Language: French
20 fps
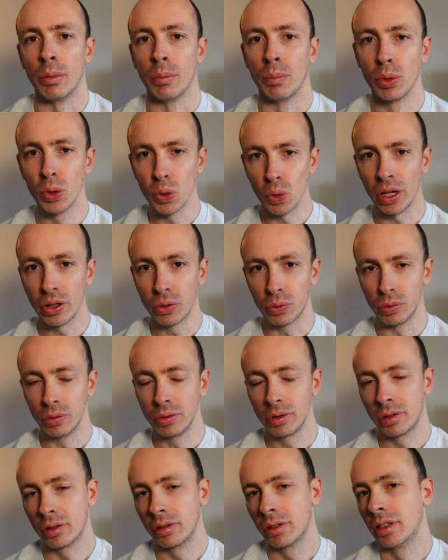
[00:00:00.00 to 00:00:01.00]
Bonjour à
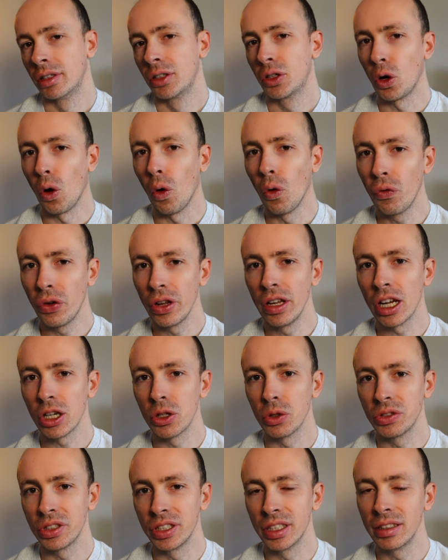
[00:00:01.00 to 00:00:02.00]
tous. Quand on fait de
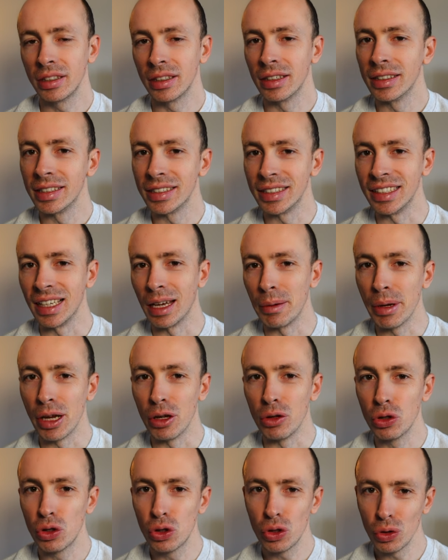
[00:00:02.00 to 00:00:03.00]
l'argentique, s'il y a bien
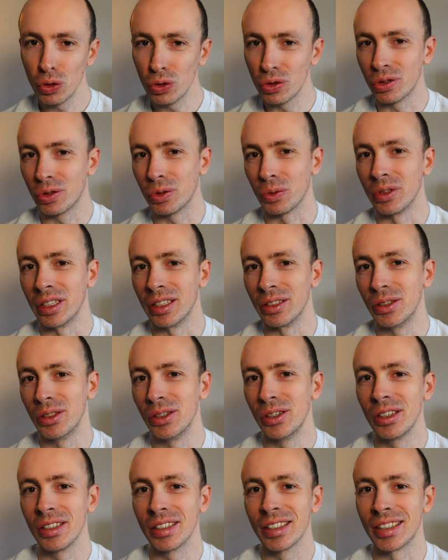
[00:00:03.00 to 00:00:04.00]
une chose qu'on
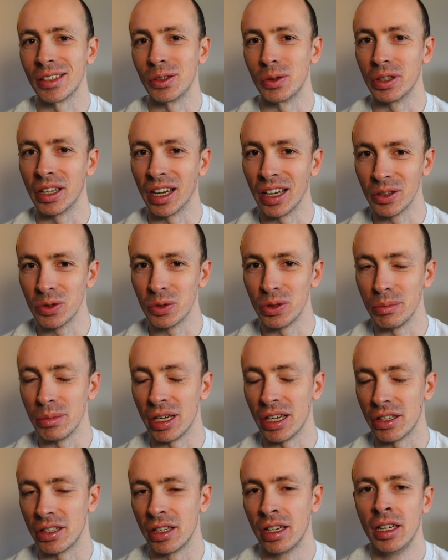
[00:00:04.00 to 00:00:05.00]
adore, c'est le grain d'une
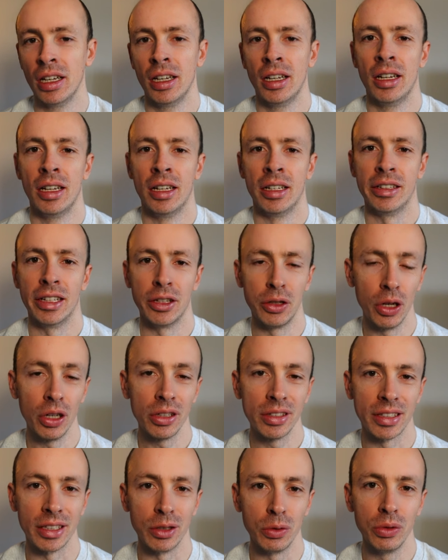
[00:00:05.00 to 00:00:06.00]
image.
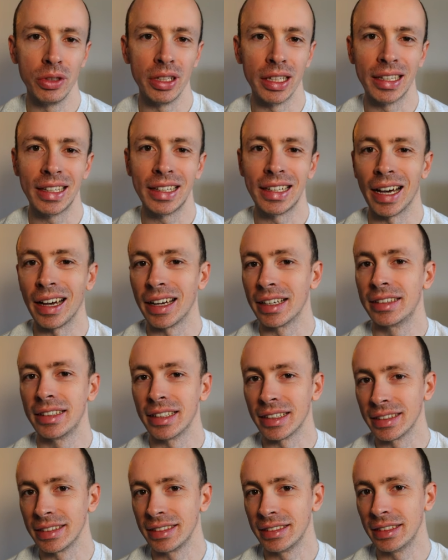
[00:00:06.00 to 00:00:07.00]
D'ailleurs, c'est l'une des
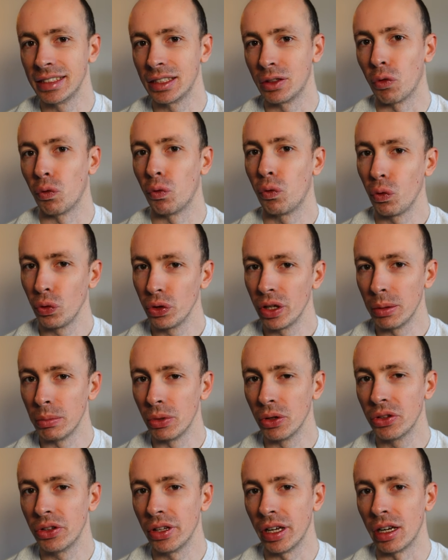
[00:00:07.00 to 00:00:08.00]
caractéristiques
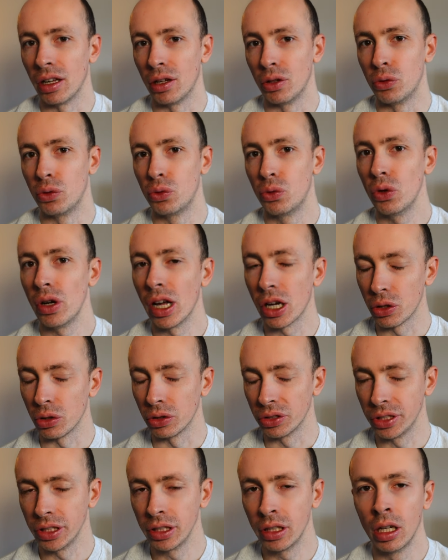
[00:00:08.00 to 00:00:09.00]
fondamentales de
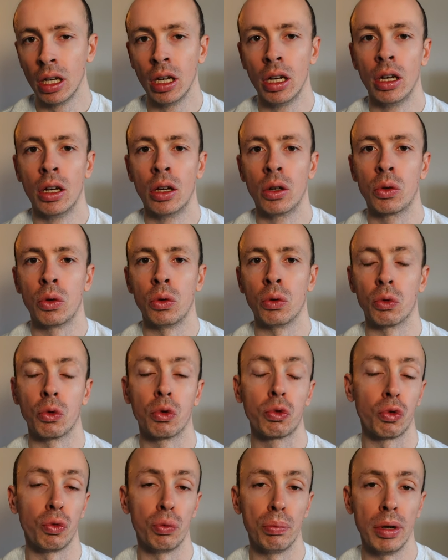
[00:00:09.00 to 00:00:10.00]
l'argentique que l'on ne
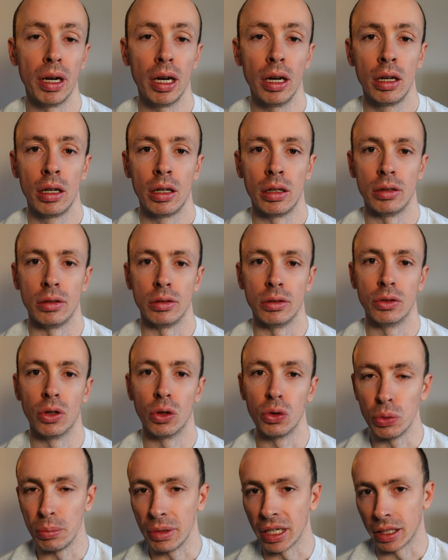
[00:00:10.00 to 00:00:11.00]
retrouve pas
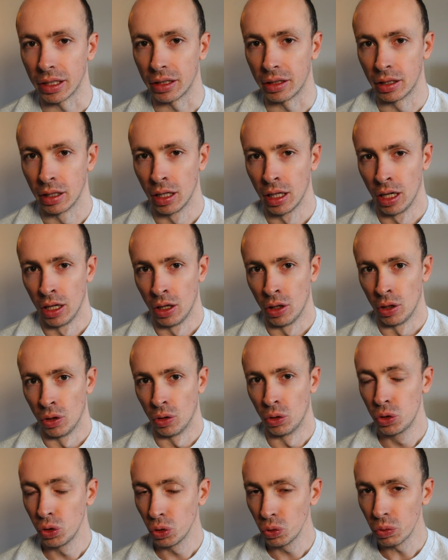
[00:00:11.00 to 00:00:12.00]
dans le numérique.
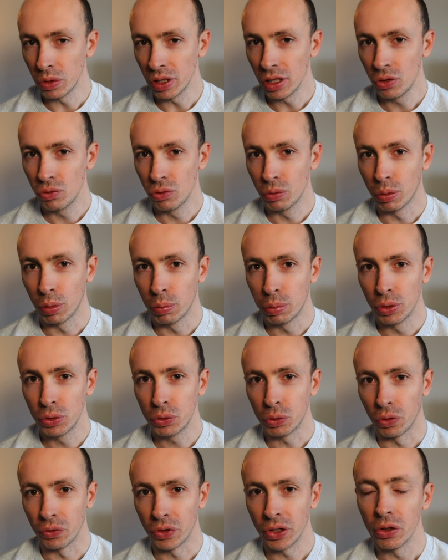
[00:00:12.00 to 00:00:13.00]
Aujourd'hui, je vous
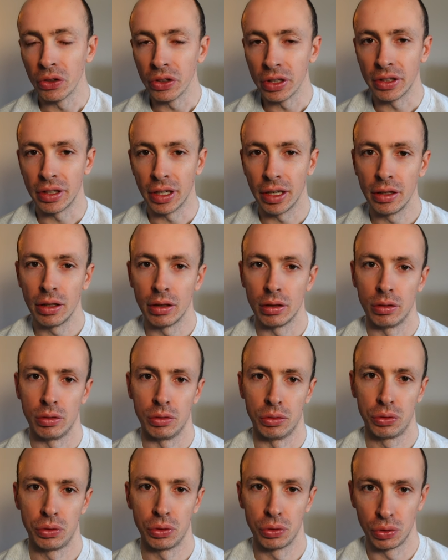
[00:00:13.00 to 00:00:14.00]
propose qu'on vienne en détail
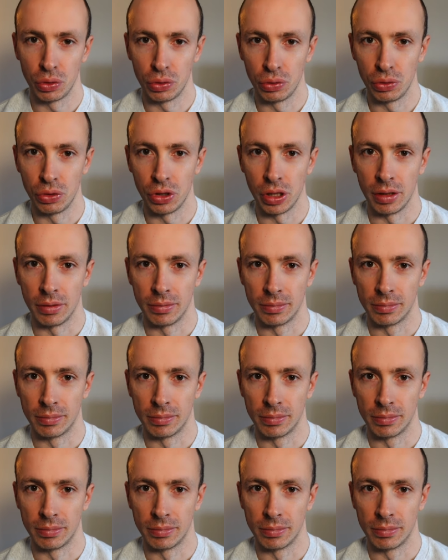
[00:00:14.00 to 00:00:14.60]
sur ce sujet.